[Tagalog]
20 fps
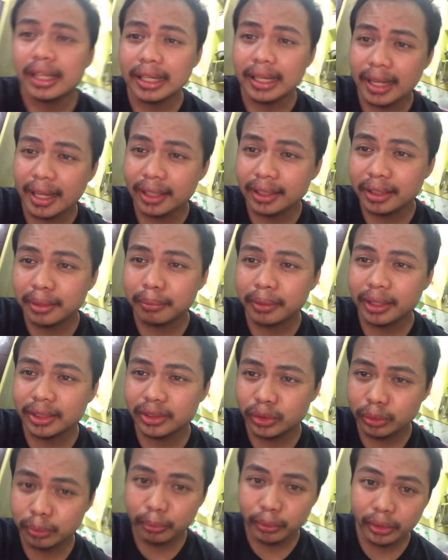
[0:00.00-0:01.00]
lahat ng mga
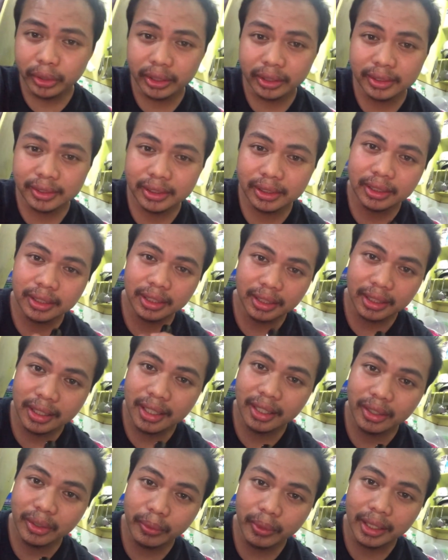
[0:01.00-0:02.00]
supports na
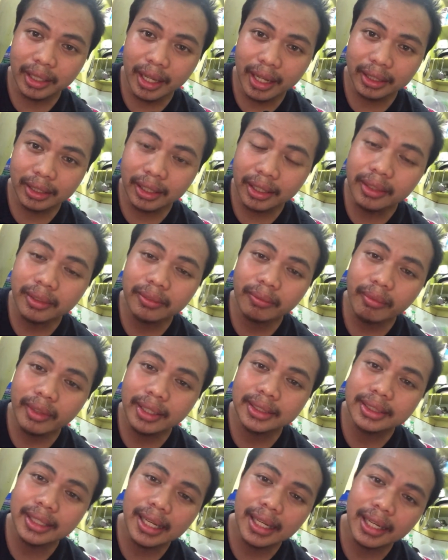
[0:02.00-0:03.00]
ginagawa natin
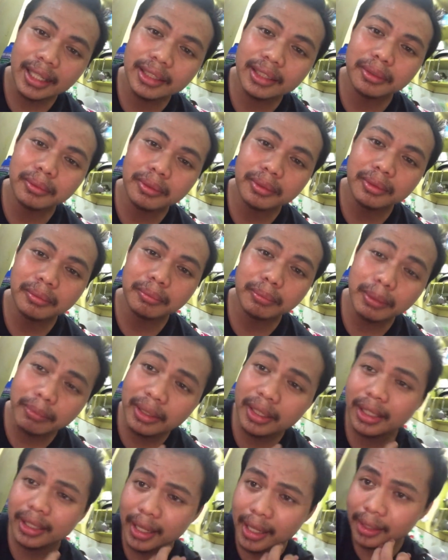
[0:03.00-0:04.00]
sa lahat ng
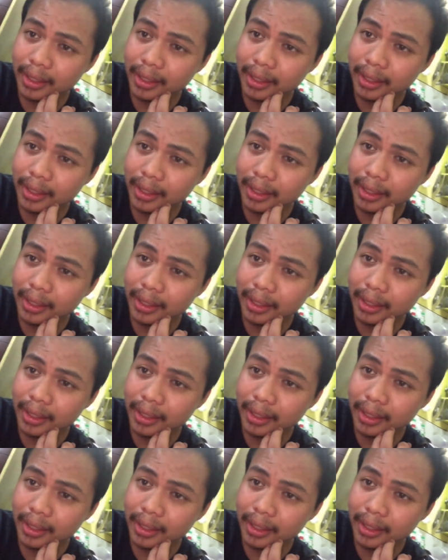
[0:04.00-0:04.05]
pamilya